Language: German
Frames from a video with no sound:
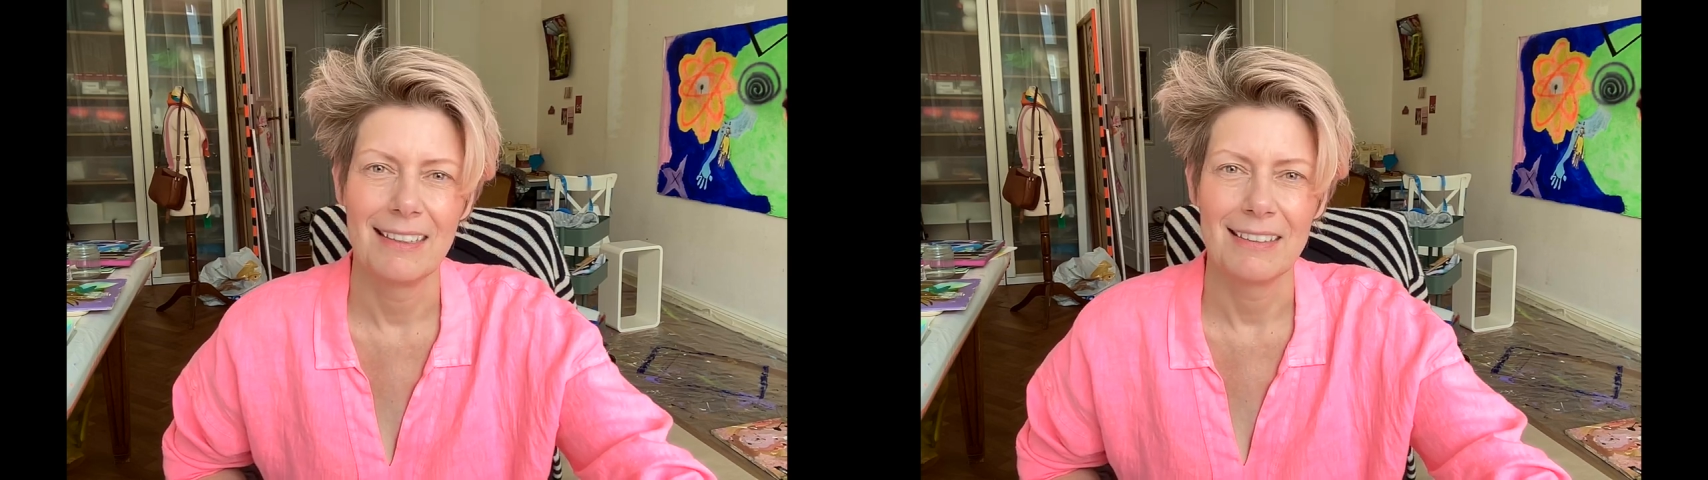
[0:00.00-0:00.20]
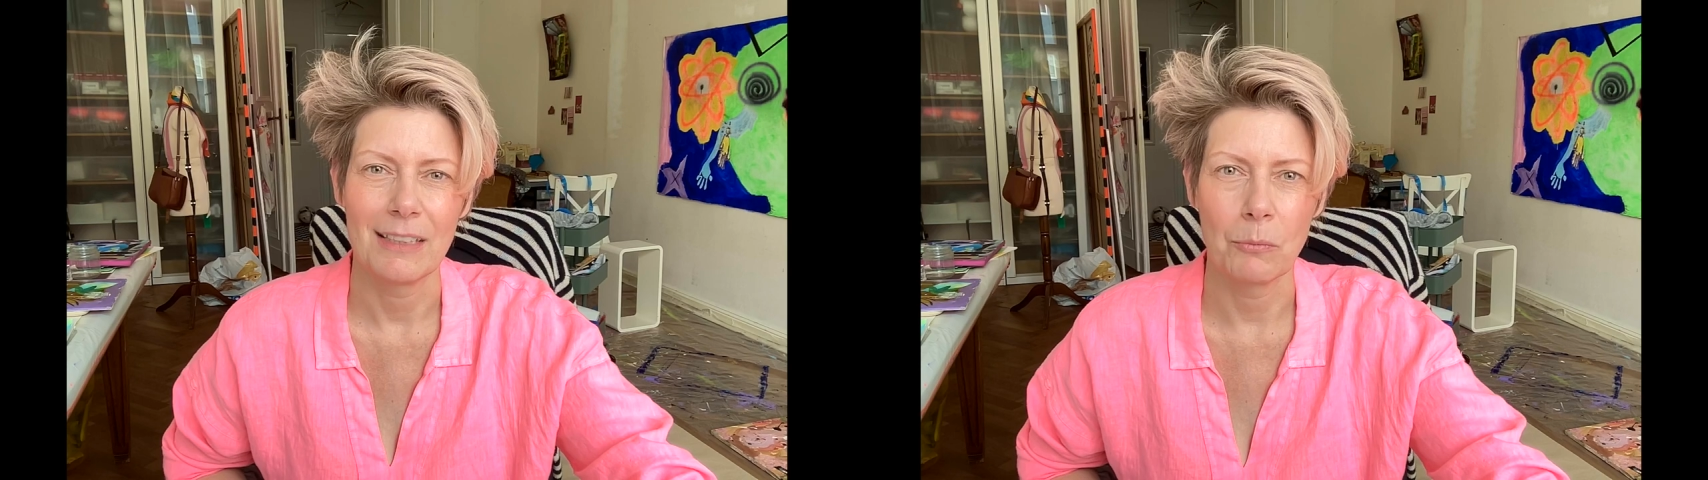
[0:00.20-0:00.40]

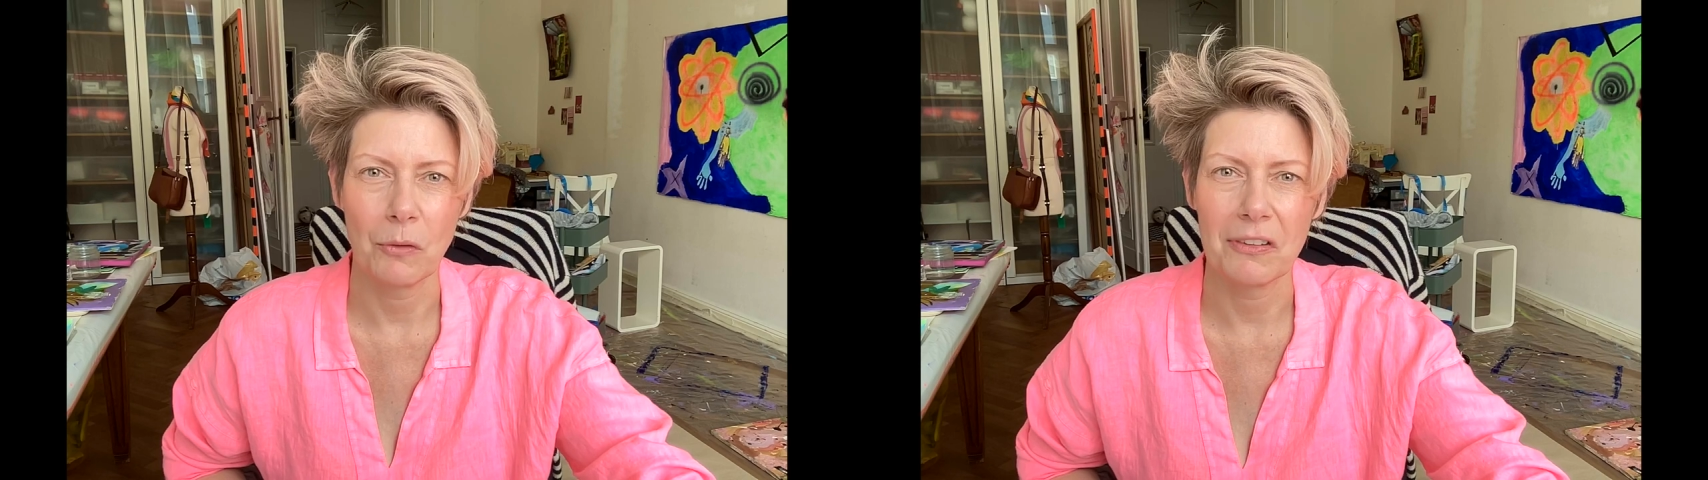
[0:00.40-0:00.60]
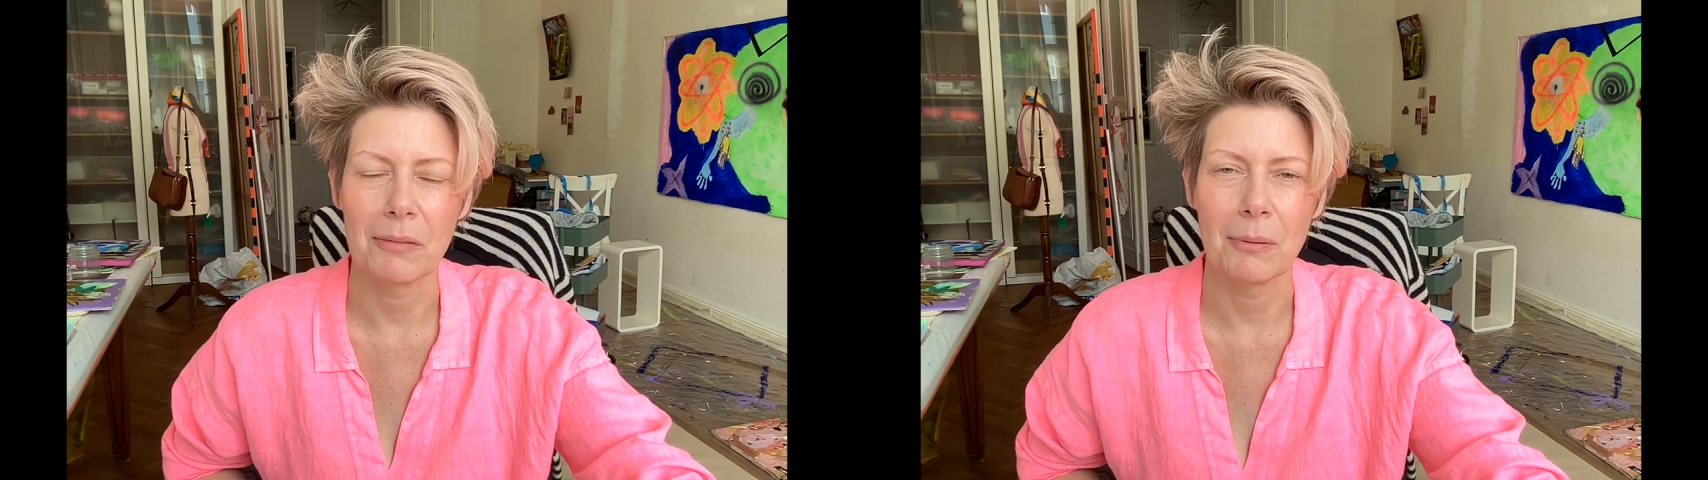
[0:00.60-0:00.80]
da
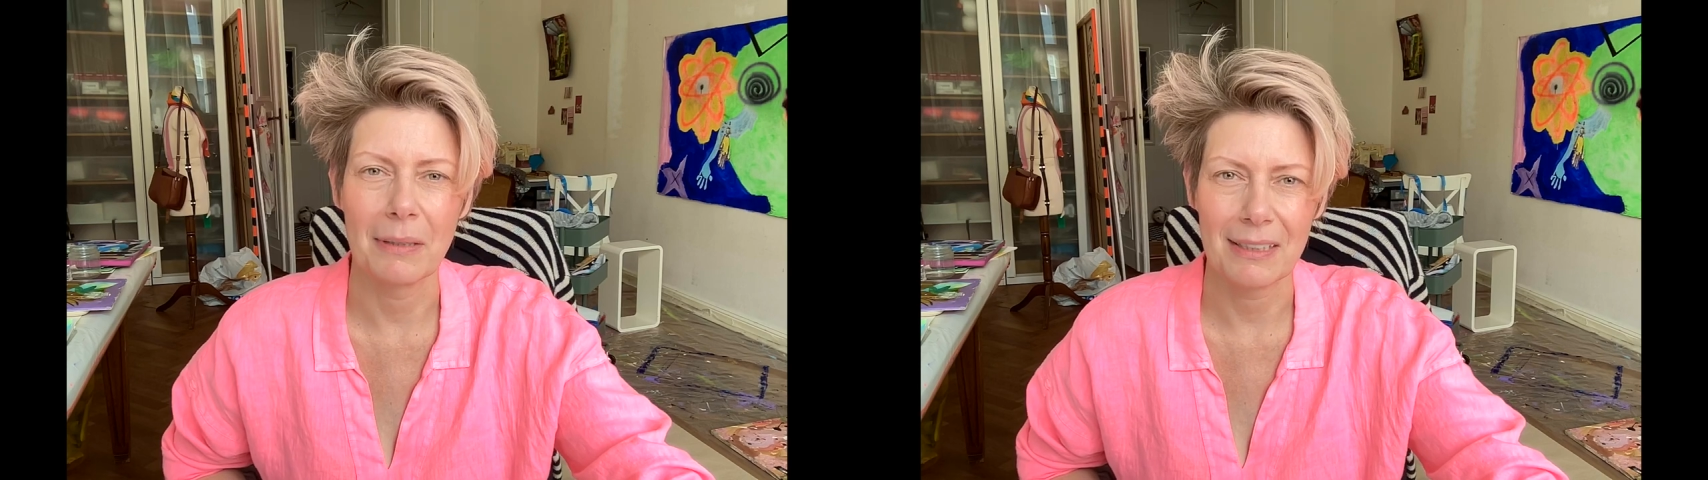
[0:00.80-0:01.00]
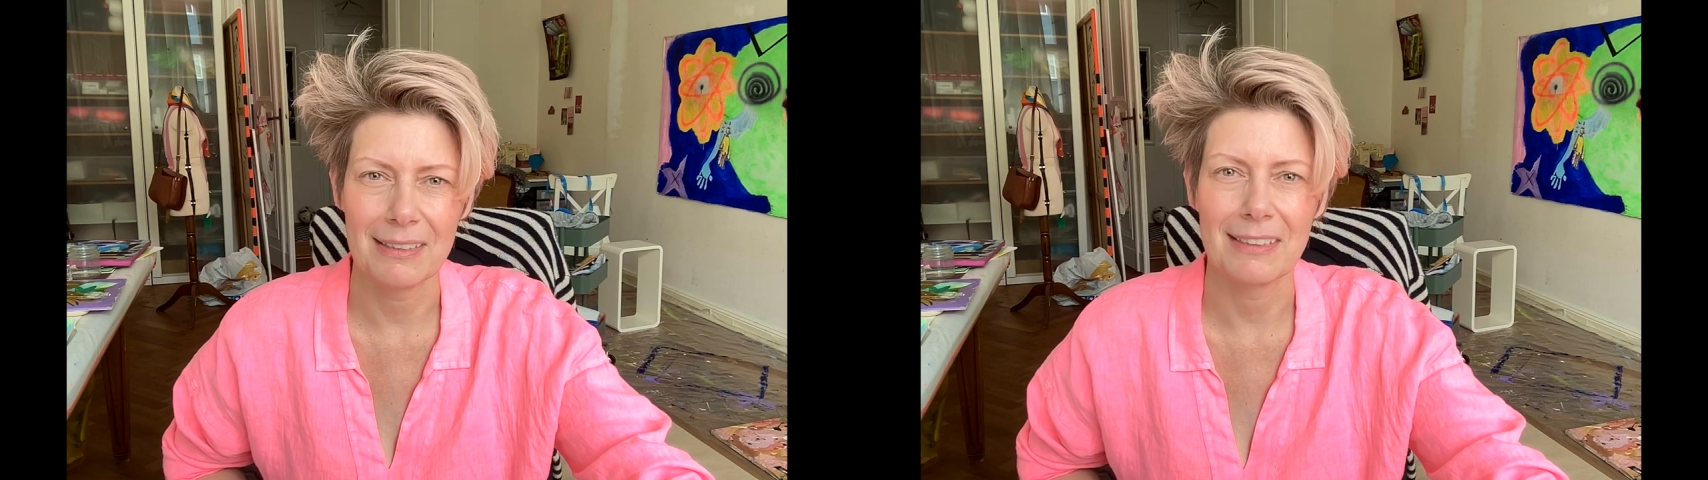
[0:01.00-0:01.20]
muss ich aber mal
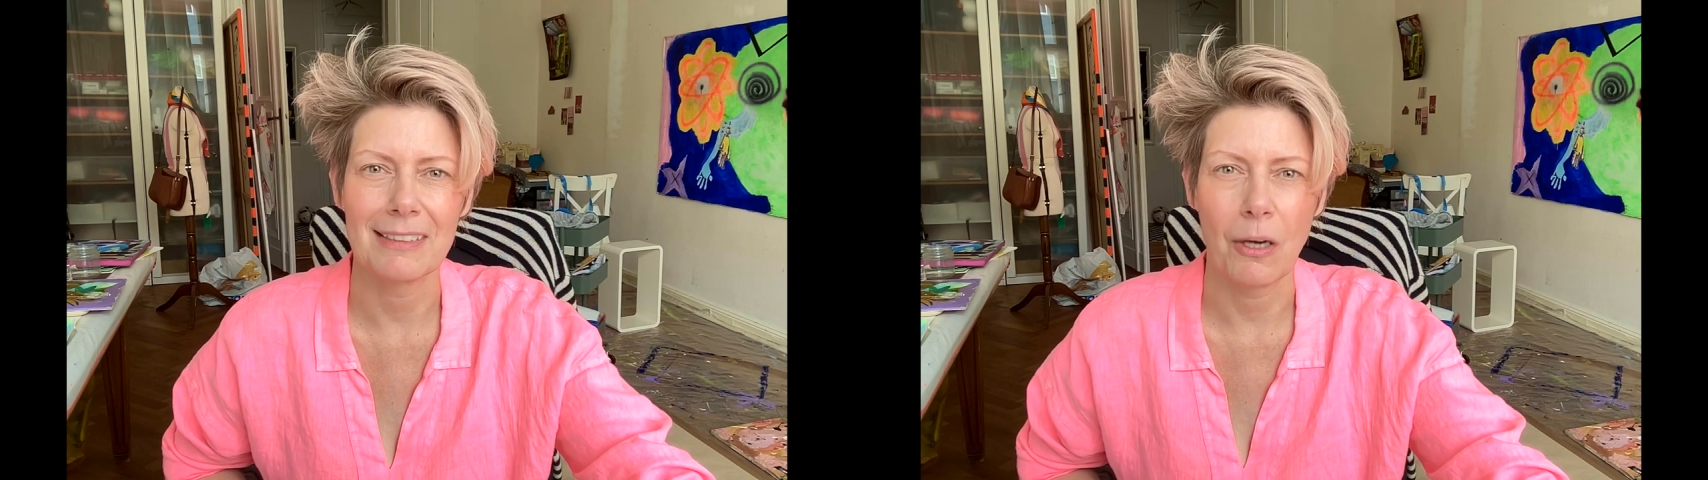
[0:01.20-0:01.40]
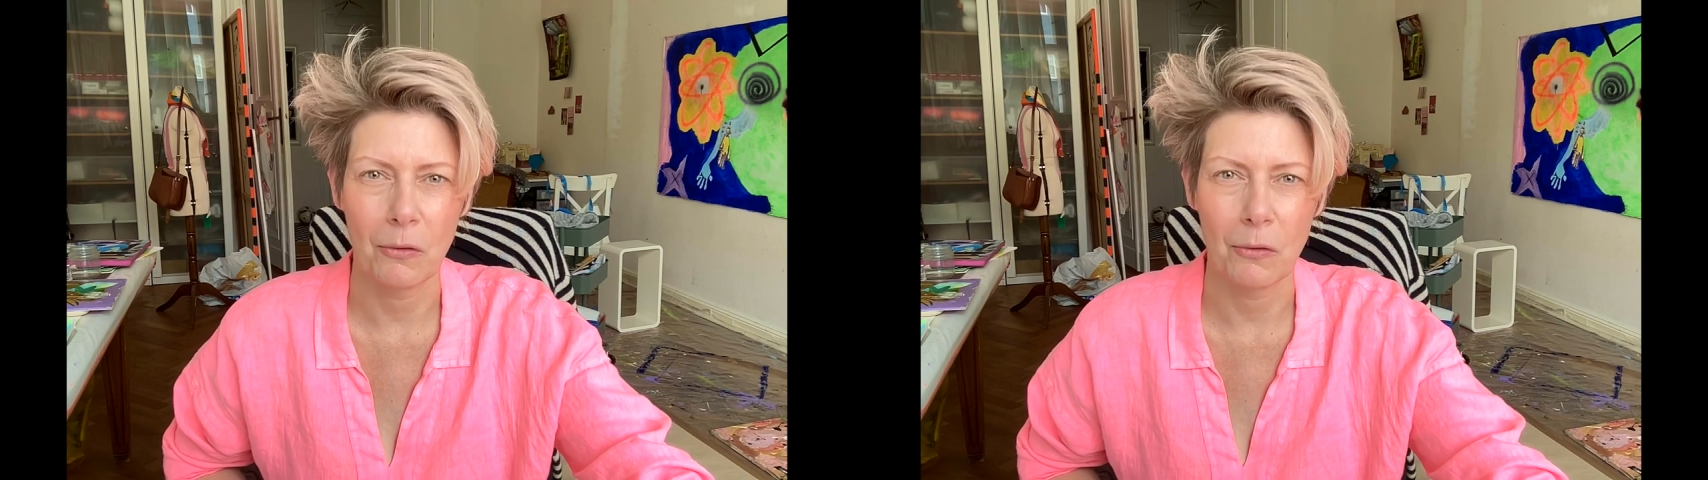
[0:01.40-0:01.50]
richtig